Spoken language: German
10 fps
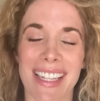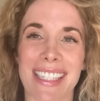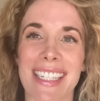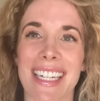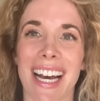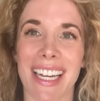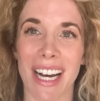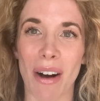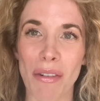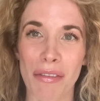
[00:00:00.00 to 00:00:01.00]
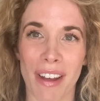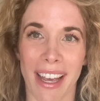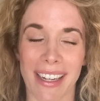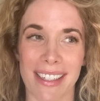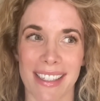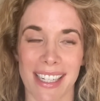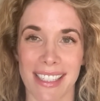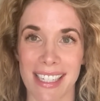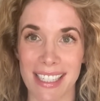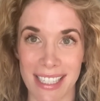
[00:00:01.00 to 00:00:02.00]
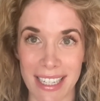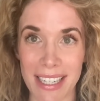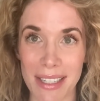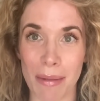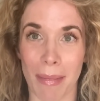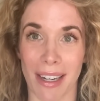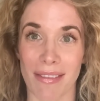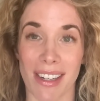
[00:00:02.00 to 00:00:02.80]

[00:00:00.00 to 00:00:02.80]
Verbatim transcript: sich daran aufhängt, dass sich Till Linnemann,